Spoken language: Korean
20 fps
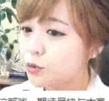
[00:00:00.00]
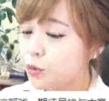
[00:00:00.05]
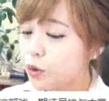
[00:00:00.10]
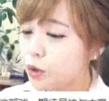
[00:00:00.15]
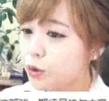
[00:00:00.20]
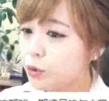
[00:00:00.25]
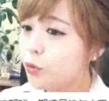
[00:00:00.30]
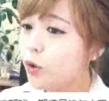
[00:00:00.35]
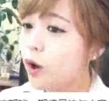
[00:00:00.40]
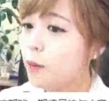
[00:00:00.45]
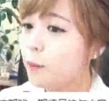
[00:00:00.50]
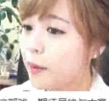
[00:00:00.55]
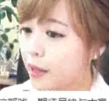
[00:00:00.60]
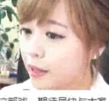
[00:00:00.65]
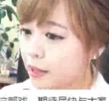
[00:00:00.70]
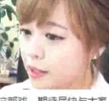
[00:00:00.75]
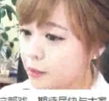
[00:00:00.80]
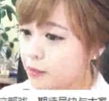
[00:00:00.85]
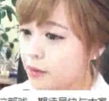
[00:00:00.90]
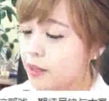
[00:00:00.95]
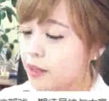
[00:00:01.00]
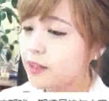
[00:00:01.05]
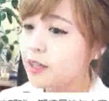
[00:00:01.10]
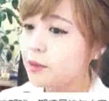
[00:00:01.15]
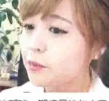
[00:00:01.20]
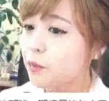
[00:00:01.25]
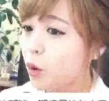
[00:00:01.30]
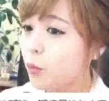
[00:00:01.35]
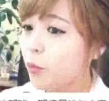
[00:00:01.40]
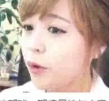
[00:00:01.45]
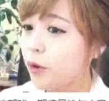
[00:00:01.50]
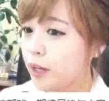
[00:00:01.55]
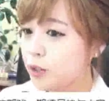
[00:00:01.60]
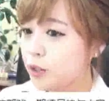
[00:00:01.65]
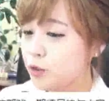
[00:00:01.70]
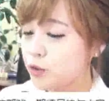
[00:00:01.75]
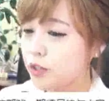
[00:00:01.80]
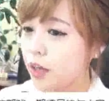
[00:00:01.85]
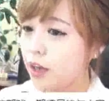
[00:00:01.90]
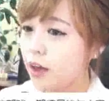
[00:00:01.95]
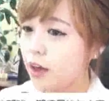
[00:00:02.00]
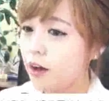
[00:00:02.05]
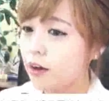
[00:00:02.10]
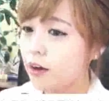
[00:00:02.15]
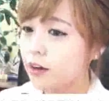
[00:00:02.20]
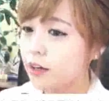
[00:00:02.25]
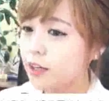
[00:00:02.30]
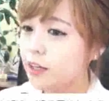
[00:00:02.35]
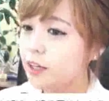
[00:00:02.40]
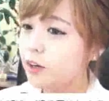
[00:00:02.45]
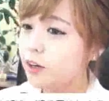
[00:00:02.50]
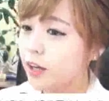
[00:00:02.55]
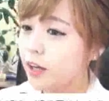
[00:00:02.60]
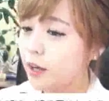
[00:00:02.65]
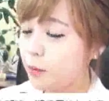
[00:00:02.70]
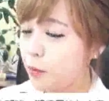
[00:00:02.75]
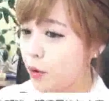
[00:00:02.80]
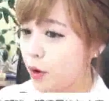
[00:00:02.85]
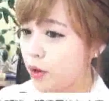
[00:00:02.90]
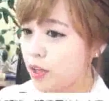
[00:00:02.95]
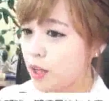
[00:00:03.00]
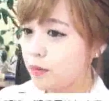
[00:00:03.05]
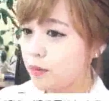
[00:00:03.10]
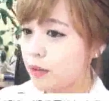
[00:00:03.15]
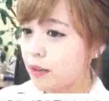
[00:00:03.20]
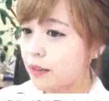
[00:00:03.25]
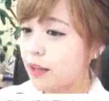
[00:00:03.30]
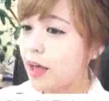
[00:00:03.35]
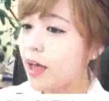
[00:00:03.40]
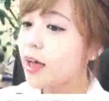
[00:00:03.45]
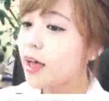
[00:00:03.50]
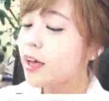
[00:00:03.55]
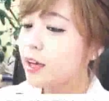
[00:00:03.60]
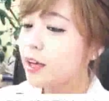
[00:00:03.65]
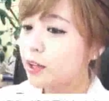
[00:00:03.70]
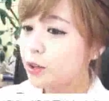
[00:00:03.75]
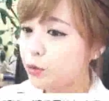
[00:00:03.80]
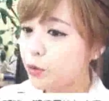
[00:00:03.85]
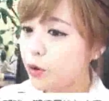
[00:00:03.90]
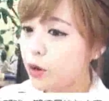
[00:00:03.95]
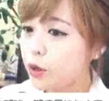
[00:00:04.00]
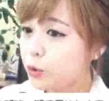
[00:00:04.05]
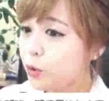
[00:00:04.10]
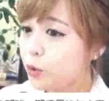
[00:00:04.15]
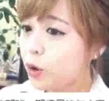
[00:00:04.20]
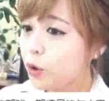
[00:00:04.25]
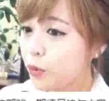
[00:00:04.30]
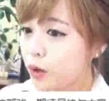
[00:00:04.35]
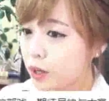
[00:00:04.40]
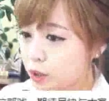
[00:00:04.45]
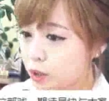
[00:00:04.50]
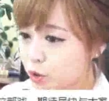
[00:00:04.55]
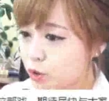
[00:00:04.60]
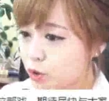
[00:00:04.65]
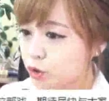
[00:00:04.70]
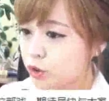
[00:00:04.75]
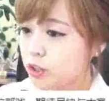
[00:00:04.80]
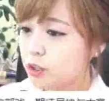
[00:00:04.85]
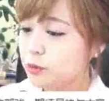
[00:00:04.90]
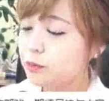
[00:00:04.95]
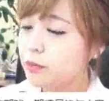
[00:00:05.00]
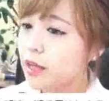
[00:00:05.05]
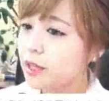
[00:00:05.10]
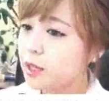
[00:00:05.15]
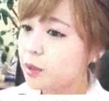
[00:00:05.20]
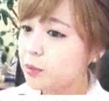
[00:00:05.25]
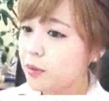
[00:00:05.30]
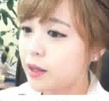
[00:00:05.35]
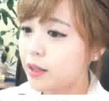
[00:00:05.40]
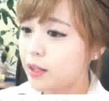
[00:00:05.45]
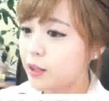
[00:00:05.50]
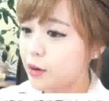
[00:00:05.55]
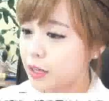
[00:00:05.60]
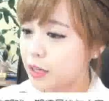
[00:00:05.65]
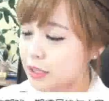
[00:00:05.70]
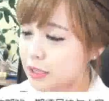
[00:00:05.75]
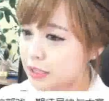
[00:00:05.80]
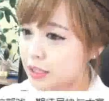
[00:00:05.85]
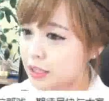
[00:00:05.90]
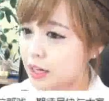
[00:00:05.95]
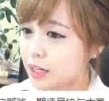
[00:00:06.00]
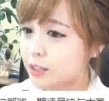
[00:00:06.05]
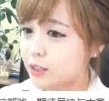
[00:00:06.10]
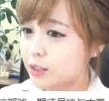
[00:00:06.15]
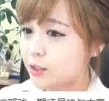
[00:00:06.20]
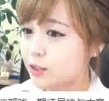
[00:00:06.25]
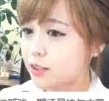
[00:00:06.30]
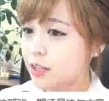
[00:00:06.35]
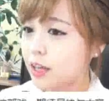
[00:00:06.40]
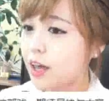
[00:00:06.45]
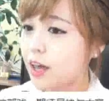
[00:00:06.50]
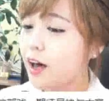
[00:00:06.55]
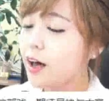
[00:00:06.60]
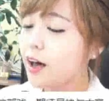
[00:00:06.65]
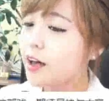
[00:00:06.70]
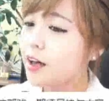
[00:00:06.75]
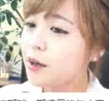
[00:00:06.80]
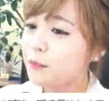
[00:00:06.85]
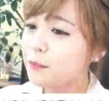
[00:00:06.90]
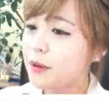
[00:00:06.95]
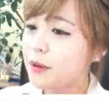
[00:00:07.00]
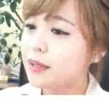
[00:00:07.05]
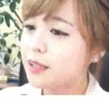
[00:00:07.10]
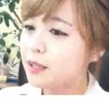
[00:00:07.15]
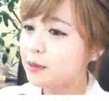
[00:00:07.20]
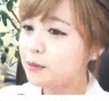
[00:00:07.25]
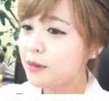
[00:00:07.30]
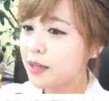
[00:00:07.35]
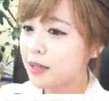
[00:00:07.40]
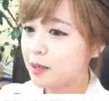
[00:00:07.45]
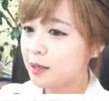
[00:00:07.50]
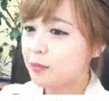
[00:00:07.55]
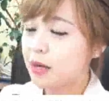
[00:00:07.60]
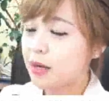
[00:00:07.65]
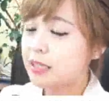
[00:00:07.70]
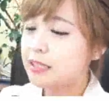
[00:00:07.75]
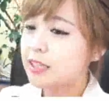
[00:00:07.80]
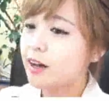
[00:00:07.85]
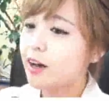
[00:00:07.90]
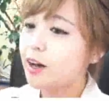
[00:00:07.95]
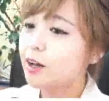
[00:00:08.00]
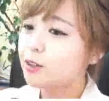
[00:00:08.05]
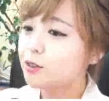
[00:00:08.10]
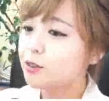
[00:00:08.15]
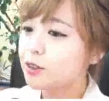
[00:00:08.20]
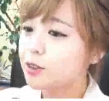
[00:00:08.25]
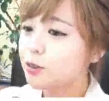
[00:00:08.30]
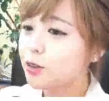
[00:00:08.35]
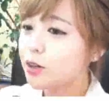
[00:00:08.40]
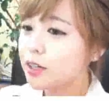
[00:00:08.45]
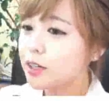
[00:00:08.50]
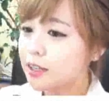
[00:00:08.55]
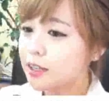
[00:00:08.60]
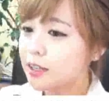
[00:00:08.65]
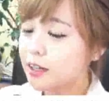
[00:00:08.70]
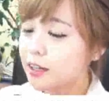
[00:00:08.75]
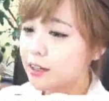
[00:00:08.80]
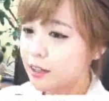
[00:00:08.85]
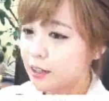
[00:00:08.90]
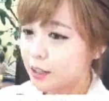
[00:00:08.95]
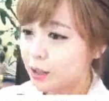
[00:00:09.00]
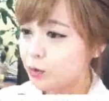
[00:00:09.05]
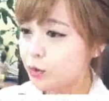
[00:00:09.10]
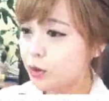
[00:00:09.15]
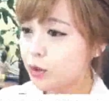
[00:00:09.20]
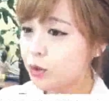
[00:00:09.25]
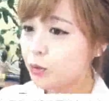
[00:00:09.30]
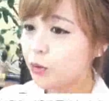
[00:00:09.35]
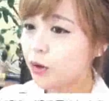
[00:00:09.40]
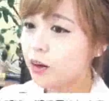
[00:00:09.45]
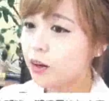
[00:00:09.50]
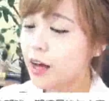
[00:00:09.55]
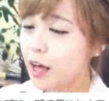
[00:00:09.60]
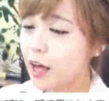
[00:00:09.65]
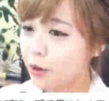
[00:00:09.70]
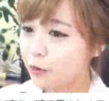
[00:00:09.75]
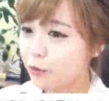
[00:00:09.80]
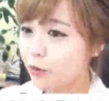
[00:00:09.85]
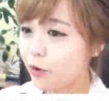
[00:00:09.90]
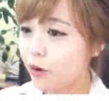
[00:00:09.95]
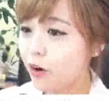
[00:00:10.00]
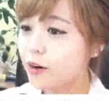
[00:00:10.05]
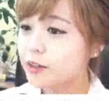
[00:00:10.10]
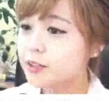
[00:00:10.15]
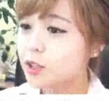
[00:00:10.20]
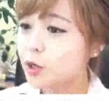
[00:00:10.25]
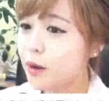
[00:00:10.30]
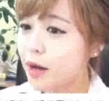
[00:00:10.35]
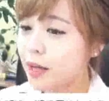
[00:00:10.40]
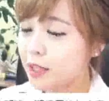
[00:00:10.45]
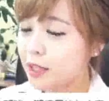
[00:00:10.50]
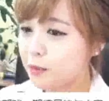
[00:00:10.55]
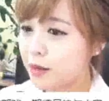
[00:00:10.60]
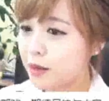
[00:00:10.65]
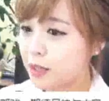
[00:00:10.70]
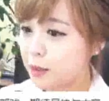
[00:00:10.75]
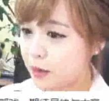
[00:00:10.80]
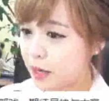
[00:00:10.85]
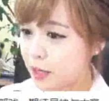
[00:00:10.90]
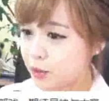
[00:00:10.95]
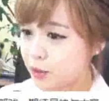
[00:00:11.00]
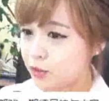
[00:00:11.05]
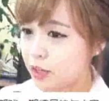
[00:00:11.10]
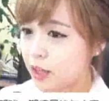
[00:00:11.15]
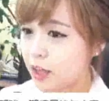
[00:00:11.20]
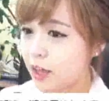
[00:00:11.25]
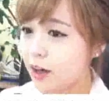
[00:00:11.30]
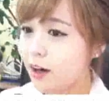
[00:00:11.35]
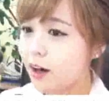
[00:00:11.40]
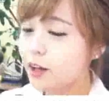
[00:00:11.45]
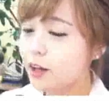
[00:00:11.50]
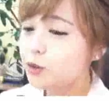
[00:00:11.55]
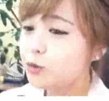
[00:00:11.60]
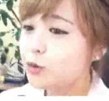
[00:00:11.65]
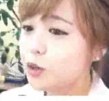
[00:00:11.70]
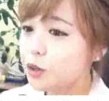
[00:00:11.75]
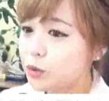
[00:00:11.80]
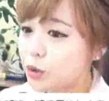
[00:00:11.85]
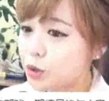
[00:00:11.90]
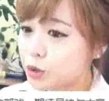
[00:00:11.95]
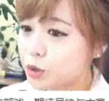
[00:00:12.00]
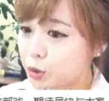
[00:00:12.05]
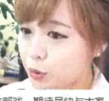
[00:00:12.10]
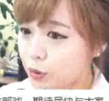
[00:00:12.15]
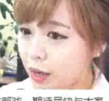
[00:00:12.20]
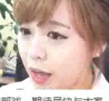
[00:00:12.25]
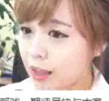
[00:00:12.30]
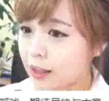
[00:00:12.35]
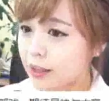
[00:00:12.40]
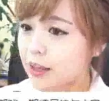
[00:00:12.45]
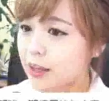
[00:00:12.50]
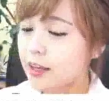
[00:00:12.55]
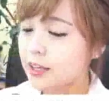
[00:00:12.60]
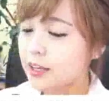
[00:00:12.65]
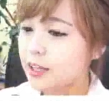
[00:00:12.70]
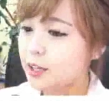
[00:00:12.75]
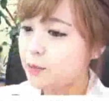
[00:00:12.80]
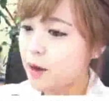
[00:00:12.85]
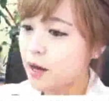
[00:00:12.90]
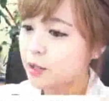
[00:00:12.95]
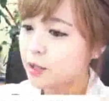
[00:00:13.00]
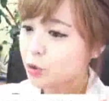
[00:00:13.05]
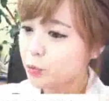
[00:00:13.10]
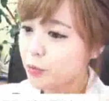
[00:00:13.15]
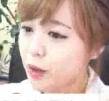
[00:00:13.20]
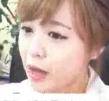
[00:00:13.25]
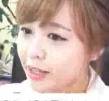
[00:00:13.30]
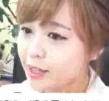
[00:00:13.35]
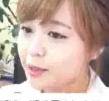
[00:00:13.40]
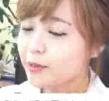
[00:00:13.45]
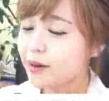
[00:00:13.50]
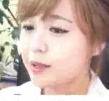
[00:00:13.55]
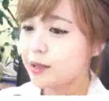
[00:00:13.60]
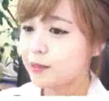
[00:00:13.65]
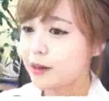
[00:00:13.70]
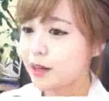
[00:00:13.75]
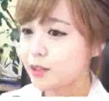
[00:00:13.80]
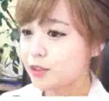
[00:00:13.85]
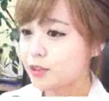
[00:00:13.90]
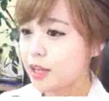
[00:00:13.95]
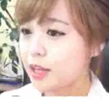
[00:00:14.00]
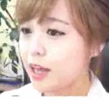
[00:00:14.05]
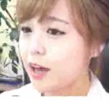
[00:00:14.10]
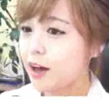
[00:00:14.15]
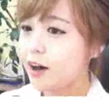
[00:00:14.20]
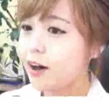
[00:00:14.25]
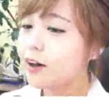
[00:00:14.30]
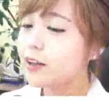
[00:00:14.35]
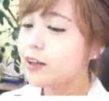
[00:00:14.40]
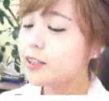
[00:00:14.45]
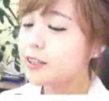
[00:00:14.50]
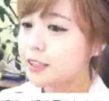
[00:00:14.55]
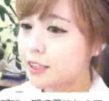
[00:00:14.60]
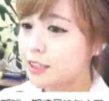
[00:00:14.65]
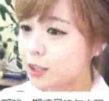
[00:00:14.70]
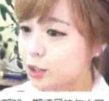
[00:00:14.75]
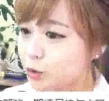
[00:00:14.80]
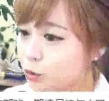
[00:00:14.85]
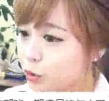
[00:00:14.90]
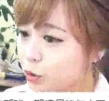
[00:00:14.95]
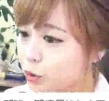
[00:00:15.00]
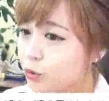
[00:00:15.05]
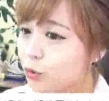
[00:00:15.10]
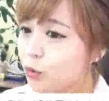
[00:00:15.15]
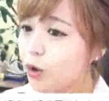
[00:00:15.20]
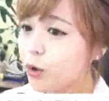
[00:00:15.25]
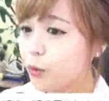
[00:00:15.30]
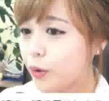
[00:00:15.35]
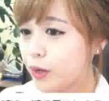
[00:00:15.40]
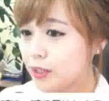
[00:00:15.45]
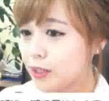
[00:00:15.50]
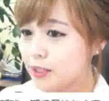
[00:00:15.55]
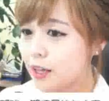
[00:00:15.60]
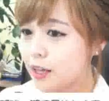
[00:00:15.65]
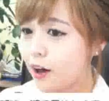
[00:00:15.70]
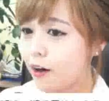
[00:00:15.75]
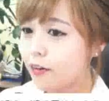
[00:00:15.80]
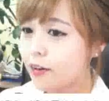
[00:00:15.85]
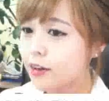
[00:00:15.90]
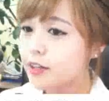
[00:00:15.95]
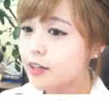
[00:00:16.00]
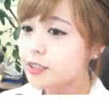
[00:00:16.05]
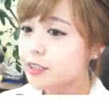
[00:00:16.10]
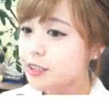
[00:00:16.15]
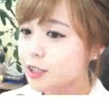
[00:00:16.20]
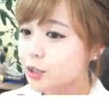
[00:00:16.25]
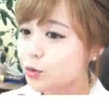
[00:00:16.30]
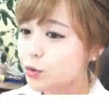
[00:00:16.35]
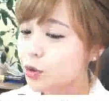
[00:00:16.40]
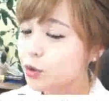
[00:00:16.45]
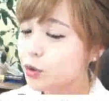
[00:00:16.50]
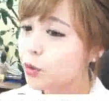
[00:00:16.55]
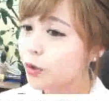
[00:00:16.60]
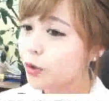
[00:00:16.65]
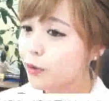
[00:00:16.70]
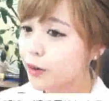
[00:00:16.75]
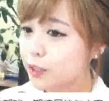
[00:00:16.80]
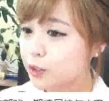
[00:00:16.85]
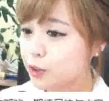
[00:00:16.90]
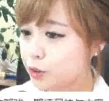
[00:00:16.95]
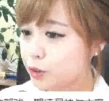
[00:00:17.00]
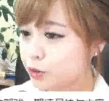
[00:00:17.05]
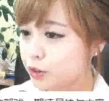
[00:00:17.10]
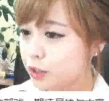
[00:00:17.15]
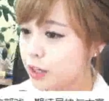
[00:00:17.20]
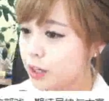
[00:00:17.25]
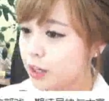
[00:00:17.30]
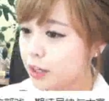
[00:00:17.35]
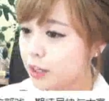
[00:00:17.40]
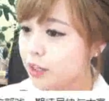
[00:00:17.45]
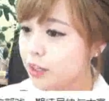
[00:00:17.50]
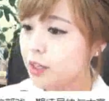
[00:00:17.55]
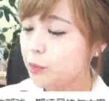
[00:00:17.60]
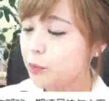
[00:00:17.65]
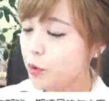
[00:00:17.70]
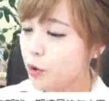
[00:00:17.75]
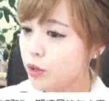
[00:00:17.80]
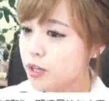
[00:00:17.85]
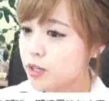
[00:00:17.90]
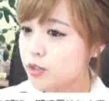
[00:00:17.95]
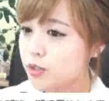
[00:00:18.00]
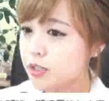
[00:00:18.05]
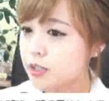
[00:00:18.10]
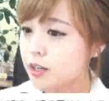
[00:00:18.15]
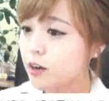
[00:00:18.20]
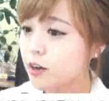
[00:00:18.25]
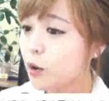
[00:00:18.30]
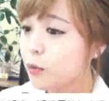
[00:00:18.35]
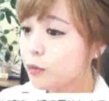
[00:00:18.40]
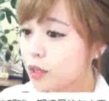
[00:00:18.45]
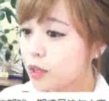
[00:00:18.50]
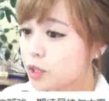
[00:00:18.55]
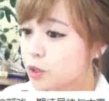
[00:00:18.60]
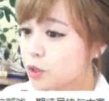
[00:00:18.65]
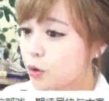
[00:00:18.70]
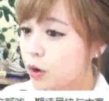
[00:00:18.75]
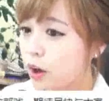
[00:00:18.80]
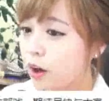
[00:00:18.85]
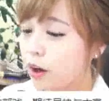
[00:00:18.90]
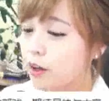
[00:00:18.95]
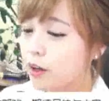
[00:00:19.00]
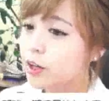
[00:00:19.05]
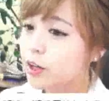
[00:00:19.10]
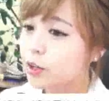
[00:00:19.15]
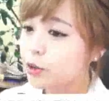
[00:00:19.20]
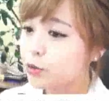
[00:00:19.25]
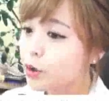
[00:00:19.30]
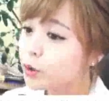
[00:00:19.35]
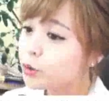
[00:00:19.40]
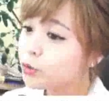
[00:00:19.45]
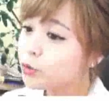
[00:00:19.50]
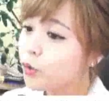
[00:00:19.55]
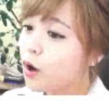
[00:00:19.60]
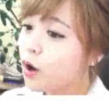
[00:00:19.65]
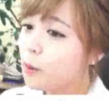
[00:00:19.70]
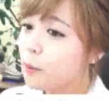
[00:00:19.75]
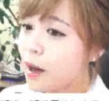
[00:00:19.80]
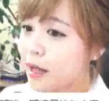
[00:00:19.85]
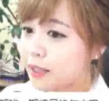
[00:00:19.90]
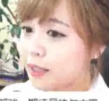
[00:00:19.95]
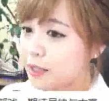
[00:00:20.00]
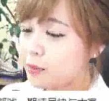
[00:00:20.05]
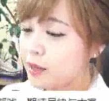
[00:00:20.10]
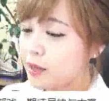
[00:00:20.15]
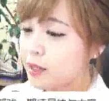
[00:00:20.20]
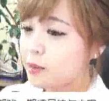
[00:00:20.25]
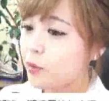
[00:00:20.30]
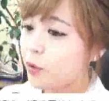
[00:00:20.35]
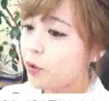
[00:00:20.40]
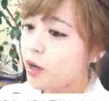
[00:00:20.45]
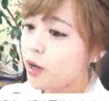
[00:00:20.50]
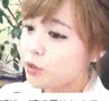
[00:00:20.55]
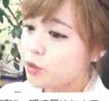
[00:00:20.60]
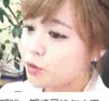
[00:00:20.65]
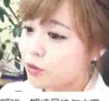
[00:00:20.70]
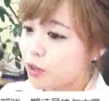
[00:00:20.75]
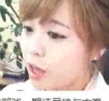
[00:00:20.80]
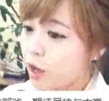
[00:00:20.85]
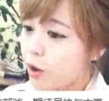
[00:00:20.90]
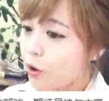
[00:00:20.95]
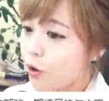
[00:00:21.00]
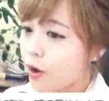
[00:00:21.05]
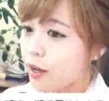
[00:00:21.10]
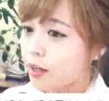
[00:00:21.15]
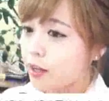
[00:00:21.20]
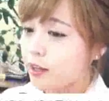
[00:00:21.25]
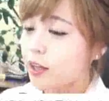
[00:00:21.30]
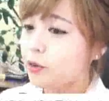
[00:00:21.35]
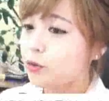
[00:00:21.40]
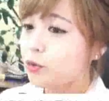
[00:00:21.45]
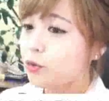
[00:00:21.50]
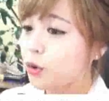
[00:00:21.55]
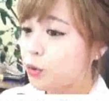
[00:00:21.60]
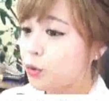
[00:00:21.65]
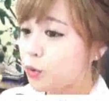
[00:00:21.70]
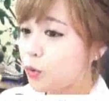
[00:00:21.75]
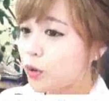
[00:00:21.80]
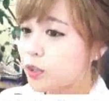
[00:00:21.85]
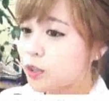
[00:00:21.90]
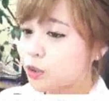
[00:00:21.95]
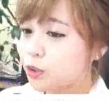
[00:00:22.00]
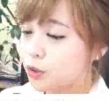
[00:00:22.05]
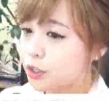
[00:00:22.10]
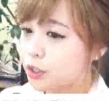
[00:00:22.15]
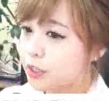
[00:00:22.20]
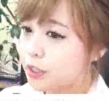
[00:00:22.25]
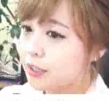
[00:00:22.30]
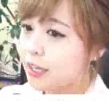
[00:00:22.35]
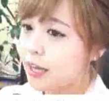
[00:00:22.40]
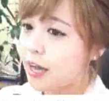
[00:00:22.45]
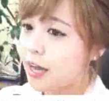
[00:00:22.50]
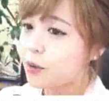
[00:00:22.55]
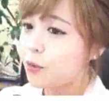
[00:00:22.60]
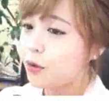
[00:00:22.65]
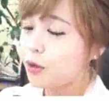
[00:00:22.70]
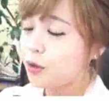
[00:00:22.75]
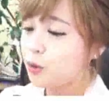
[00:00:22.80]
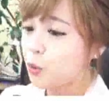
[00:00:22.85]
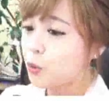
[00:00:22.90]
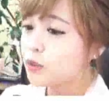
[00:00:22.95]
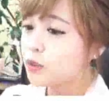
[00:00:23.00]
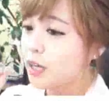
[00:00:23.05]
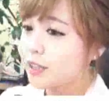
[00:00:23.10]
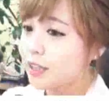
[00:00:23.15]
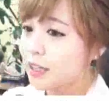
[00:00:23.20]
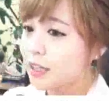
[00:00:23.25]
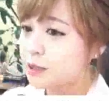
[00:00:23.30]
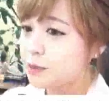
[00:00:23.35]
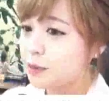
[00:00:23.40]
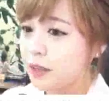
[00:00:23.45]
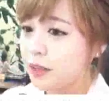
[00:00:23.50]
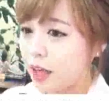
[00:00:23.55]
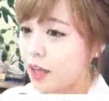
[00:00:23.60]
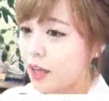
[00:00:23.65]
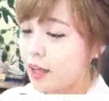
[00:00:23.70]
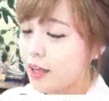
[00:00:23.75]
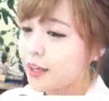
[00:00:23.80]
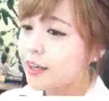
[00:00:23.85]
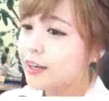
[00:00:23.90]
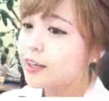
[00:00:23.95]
뚜어 뚜어 많이 많이 뭐 뭐 해주세요. 이렇게 표현하면 된다. 뚜어 뚜어 관추는 많이 많이 관심 가져주세요. 많이 많이 봐줘. 또어 뚜어 허. 뚜어 뚜어 카워. 저 많이 많이 봐주세요. 또어 뚜어 쇼칸. 이 방송 많이 많이 봐주세요. 징또어 뚜어 관짜. 징또어 뚜어 관추. 이렇게 표현할 수 있어요. 겁나 쉬워요. 또어 뚜어 많이 많이 뭐 해주세요. 할 때또어 뚜어 쓰고 그 뒤에 알고 있는 동사를 딱 쓰면 돼.